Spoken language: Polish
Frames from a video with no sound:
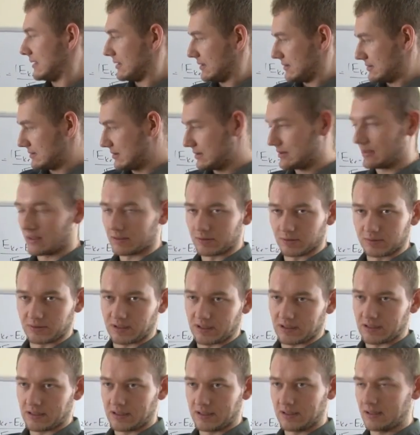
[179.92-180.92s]
czyli ta
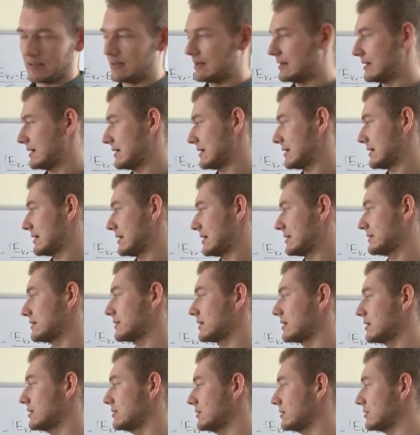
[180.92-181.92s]
tutaj,
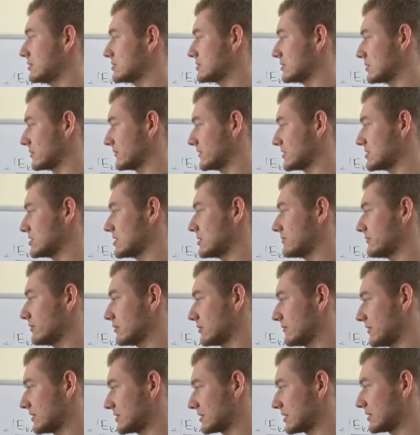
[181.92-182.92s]
energia kinetyczna równa się mv
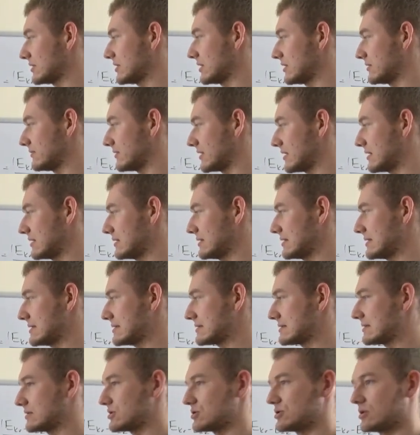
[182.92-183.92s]
kwadrat na 2,
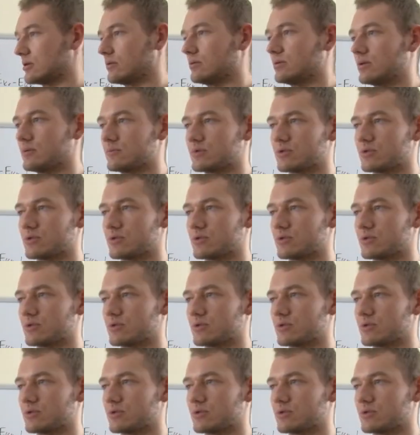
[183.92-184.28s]
jest szczególnym